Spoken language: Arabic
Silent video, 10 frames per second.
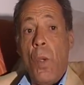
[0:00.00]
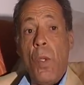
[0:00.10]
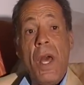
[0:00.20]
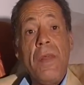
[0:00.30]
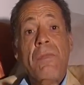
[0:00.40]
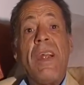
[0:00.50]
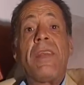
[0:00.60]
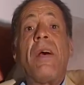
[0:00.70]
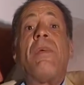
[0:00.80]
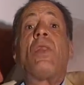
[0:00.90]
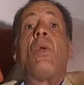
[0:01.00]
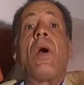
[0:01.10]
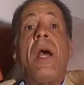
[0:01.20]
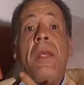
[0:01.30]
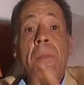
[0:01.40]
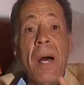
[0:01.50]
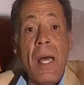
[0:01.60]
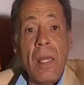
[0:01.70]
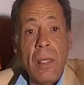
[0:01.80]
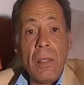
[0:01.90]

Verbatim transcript: وهذه فلسفة الغنيمة